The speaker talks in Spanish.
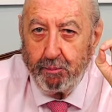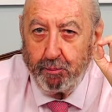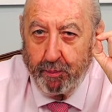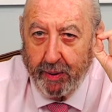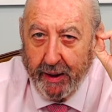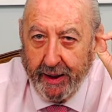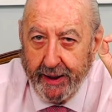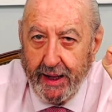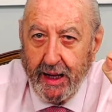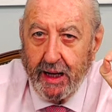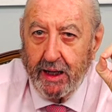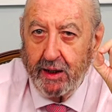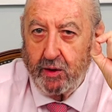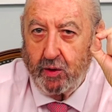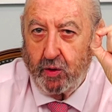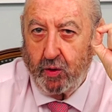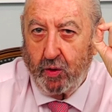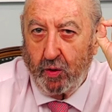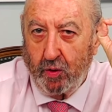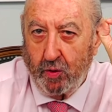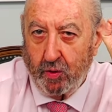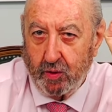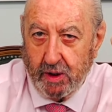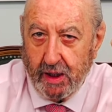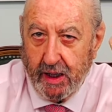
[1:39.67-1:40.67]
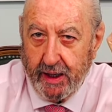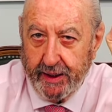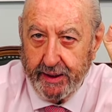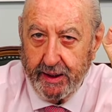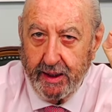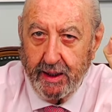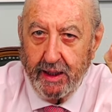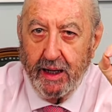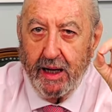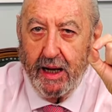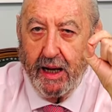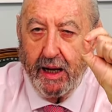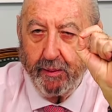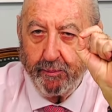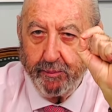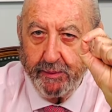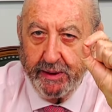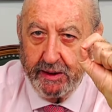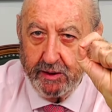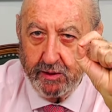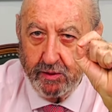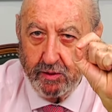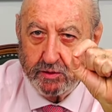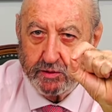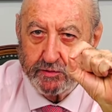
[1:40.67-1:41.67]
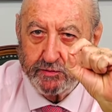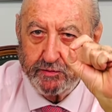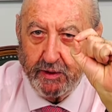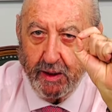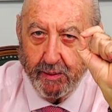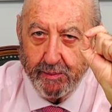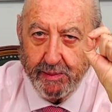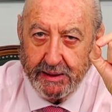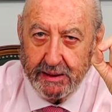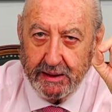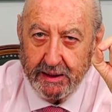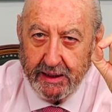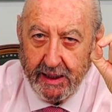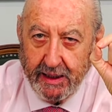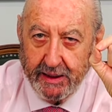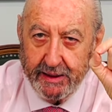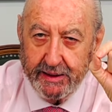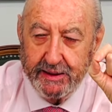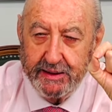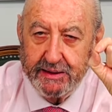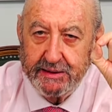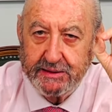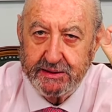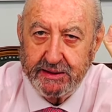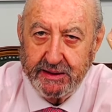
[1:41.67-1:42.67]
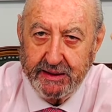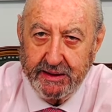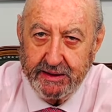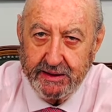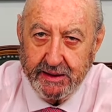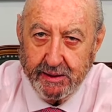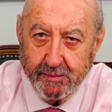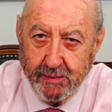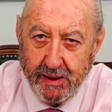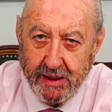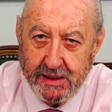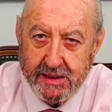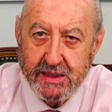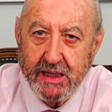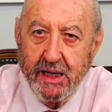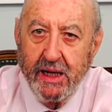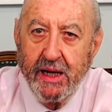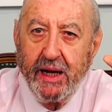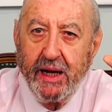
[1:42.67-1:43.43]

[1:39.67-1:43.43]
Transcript: para colocar amigos, familiares y demás